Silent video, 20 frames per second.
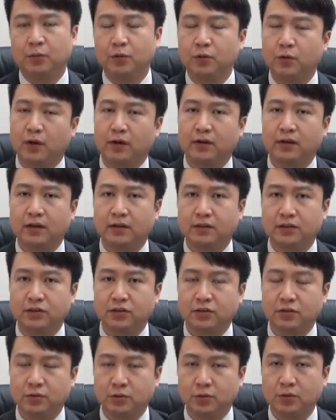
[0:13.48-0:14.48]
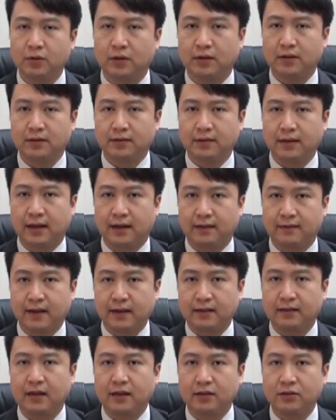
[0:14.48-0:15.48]
不过呢，就是如果呃
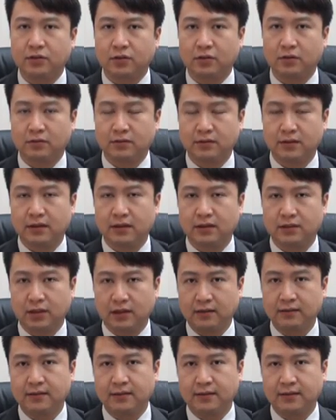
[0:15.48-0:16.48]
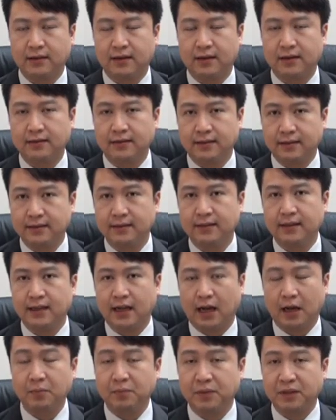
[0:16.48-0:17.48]
单单从这个整体的盈利
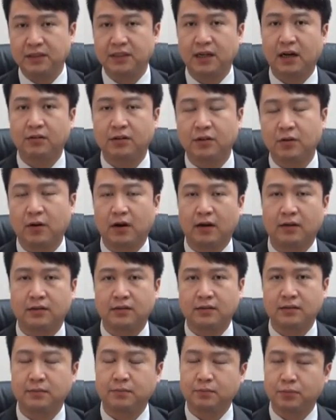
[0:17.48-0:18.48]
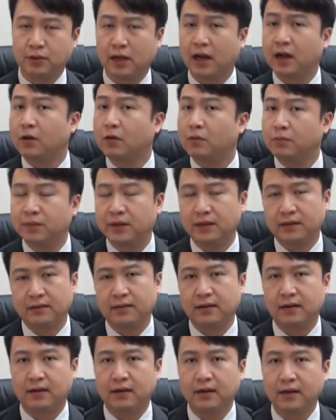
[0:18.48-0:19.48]
来比较的话，是不太公
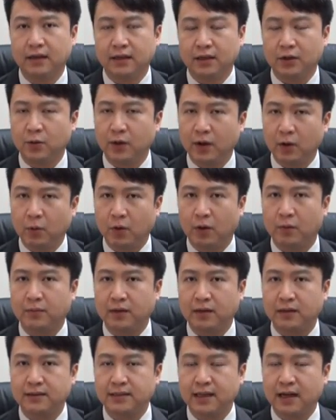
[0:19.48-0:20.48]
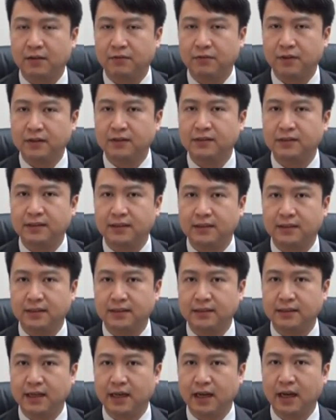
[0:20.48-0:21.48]
平的。因为我们在分析
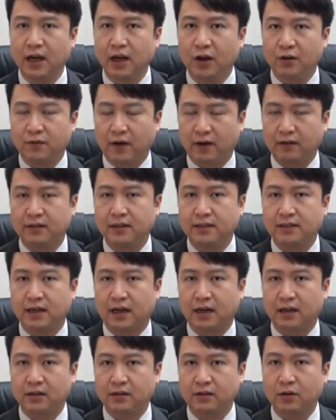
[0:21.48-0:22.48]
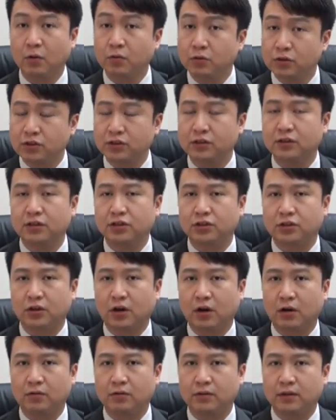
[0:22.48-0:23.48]
一些房地产公司的时
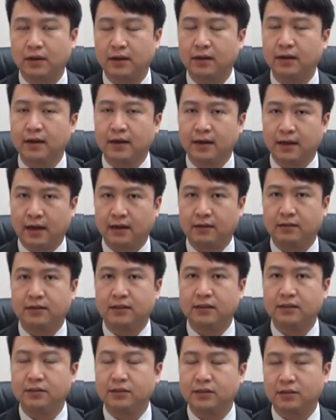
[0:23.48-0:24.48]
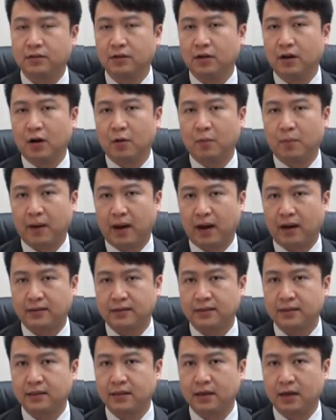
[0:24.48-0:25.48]
候呢，肯定就要把
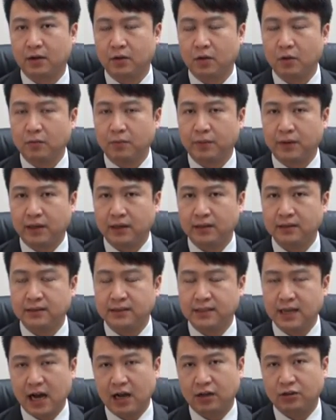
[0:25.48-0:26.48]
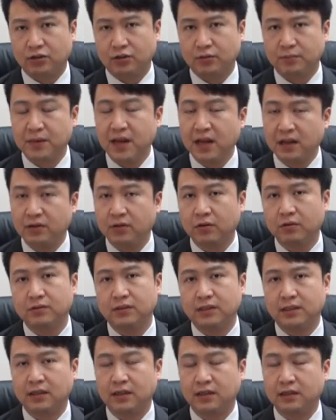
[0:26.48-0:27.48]
这个公平价值变
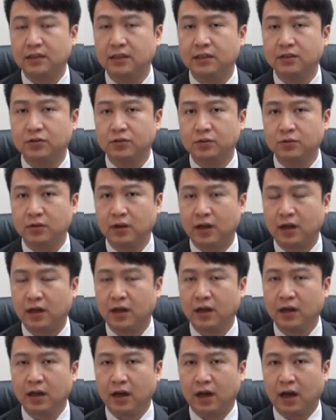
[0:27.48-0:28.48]
动这个因素呢，